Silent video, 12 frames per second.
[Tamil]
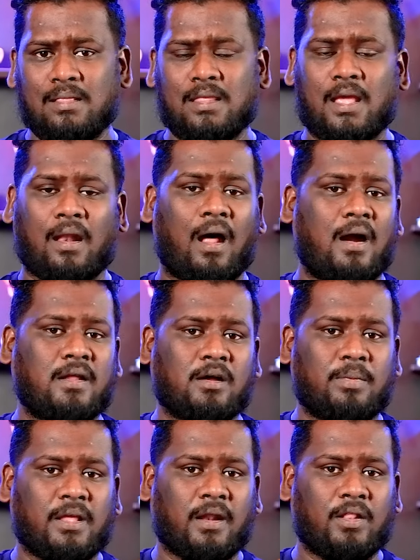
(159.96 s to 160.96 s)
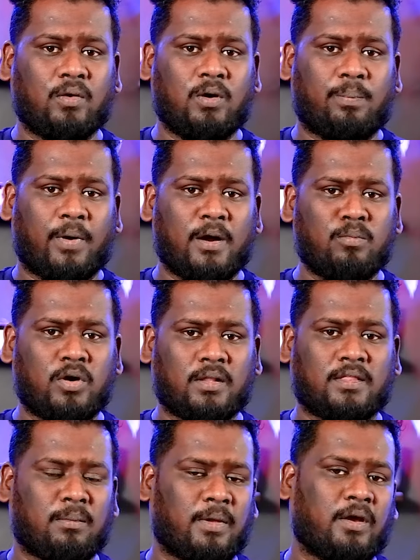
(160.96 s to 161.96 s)
இந்திய நாடு அப்படிங்கிறது ஒரு
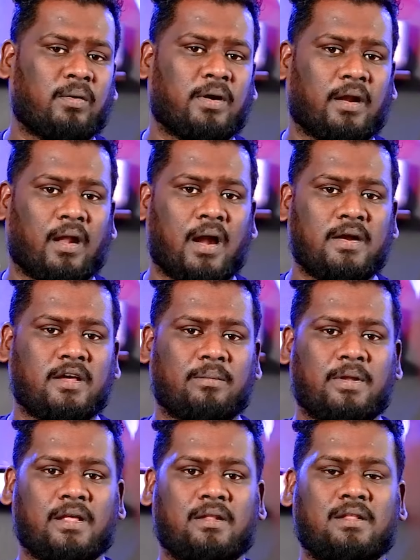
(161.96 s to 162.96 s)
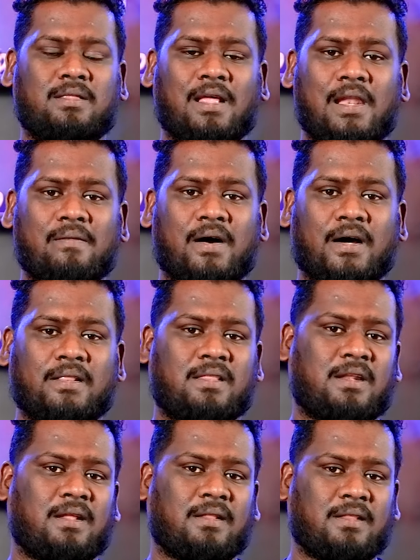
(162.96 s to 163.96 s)
பன்முகத்தன்மை கொண்ட நாடு அப்படிங்கிறது தெளிவாக
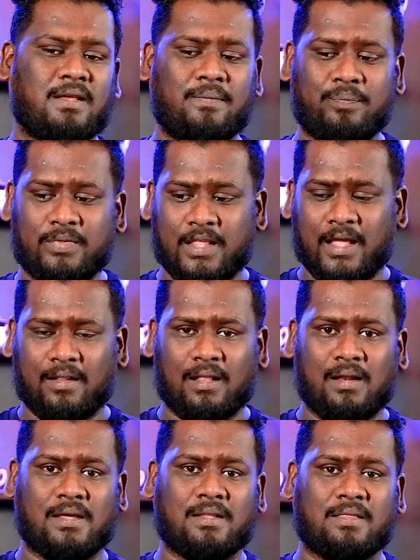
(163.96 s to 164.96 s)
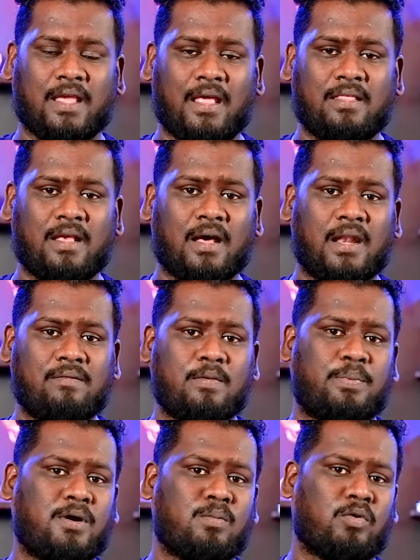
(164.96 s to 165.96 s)
தெரிகிறது தேர்தலுக்கு தேதி
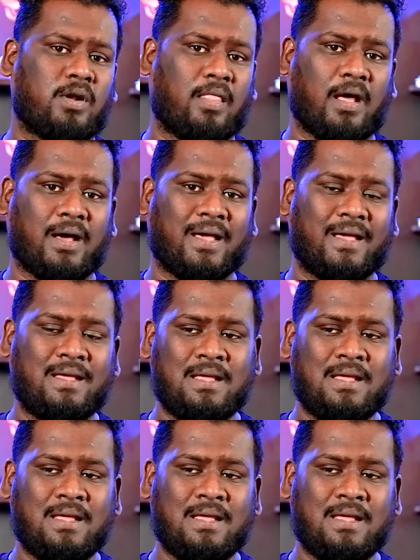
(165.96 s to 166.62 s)
அறிவிப்புக்கு முன்னதாக